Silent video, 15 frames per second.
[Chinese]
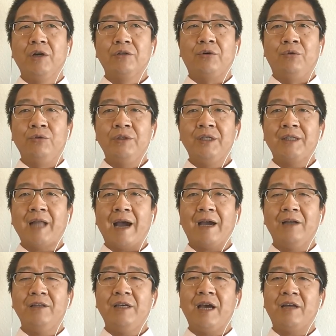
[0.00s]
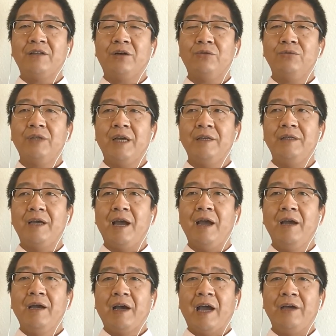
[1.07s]
重新打开内亚交通线以前，
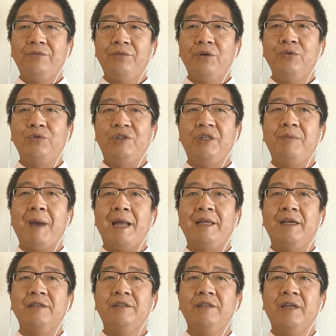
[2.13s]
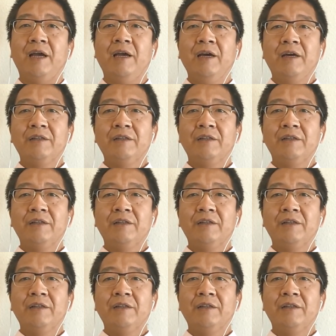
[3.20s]
还需要有几百年时间。